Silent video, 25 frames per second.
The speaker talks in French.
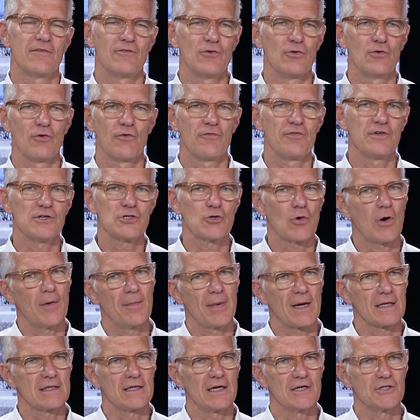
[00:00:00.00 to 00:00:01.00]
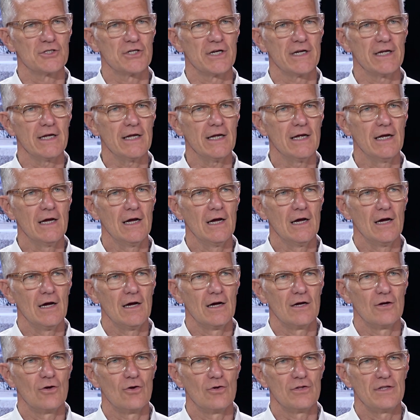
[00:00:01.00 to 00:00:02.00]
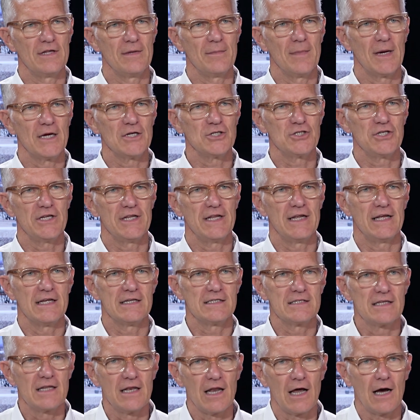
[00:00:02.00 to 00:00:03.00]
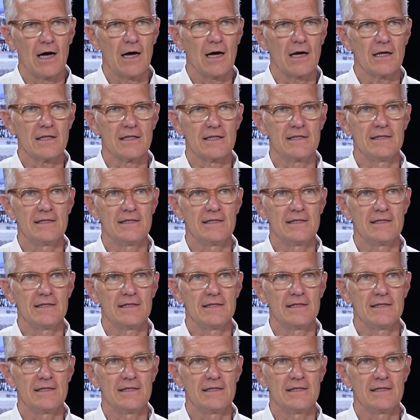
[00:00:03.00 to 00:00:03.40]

Il y avait une envie, je crois, partagée. Euh, d'imaginer cela,